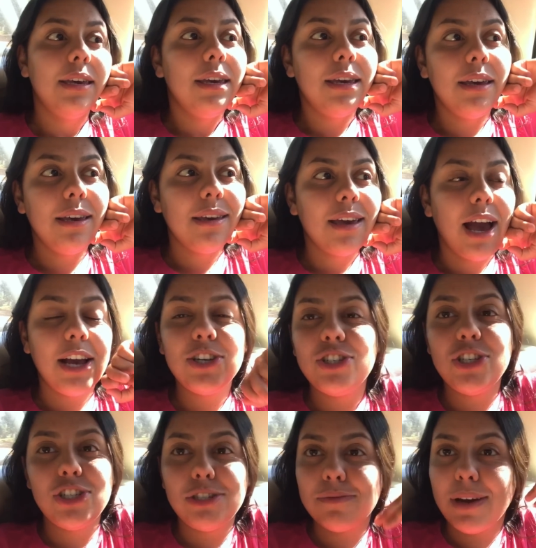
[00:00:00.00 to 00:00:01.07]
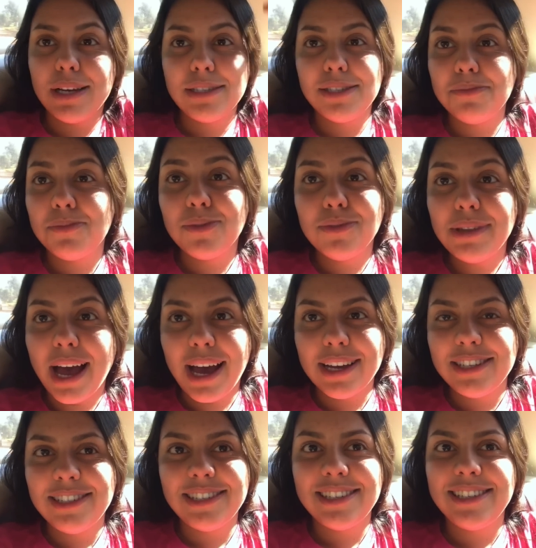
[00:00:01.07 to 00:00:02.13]
e a gente vai se mudar,
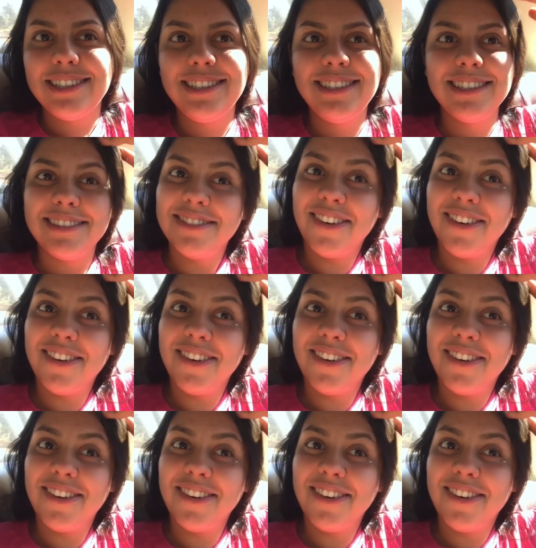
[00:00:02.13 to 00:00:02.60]
gente.